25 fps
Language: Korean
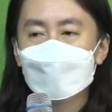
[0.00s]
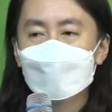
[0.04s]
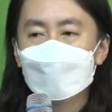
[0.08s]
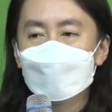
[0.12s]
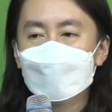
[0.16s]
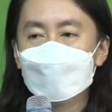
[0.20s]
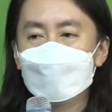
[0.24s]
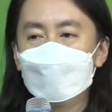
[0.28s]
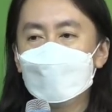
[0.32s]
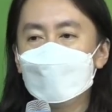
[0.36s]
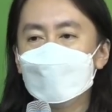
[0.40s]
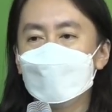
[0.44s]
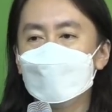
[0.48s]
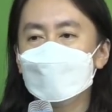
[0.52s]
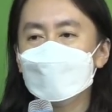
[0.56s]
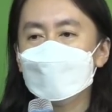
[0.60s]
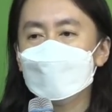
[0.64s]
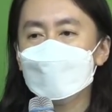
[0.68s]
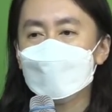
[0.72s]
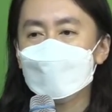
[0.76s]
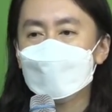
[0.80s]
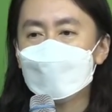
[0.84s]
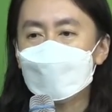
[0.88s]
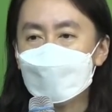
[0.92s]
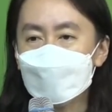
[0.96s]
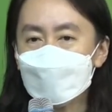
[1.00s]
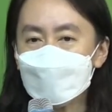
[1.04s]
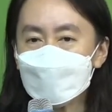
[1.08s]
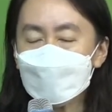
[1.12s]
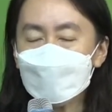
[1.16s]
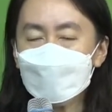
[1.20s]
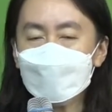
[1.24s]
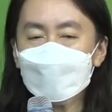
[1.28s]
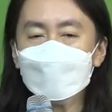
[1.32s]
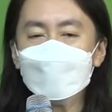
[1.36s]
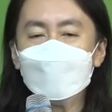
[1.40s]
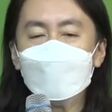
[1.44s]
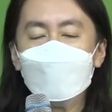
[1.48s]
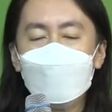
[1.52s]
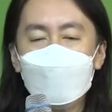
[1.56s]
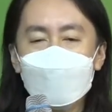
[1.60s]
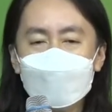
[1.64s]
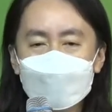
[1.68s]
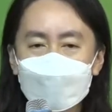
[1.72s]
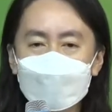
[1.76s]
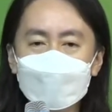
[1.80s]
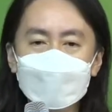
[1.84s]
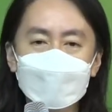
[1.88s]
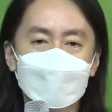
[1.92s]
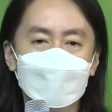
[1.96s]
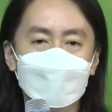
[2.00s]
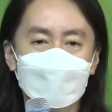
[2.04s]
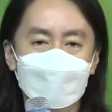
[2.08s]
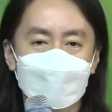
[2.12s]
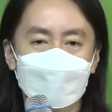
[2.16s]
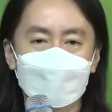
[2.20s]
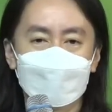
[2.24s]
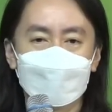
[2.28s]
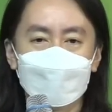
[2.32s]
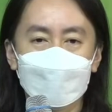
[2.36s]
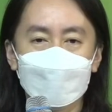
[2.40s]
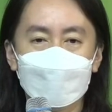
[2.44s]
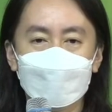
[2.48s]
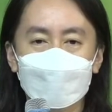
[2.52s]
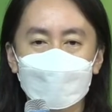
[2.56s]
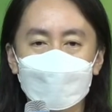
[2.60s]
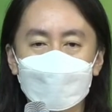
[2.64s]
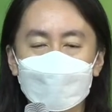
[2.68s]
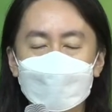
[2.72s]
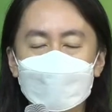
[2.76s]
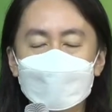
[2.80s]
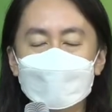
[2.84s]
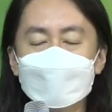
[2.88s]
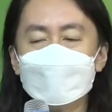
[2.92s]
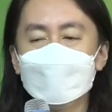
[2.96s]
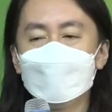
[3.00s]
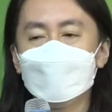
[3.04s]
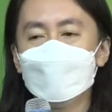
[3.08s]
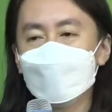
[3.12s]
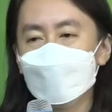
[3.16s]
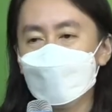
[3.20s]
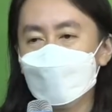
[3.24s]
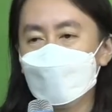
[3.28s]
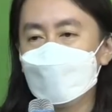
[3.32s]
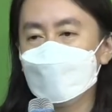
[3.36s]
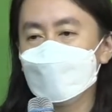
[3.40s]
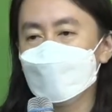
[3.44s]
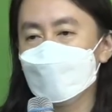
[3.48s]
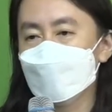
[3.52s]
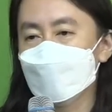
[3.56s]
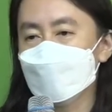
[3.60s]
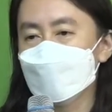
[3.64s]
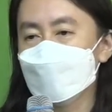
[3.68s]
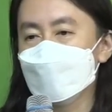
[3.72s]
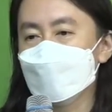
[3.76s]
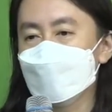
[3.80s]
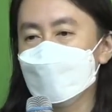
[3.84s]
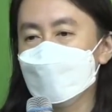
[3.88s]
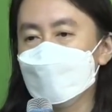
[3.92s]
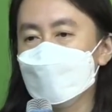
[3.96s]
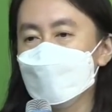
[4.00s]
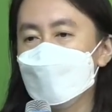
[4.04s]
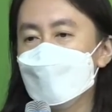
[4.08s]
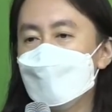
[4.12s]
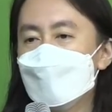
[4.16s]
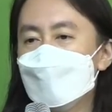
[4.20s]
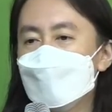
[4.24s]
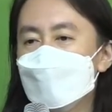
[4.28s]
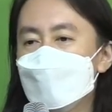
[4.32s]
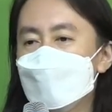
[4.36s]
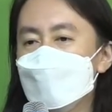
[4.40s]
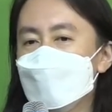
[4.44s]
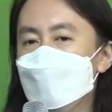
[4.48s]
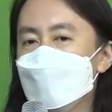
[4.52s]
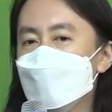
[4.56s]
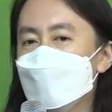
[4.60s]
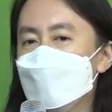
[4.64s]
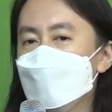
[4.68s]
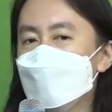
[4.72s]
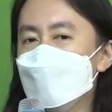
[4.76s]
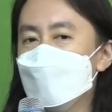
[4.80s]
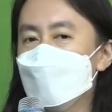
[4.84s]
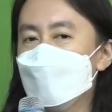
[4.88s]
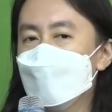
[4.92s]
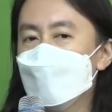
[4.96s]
그러니까 예수님이 하나님이시고 그리스도라는 거는 이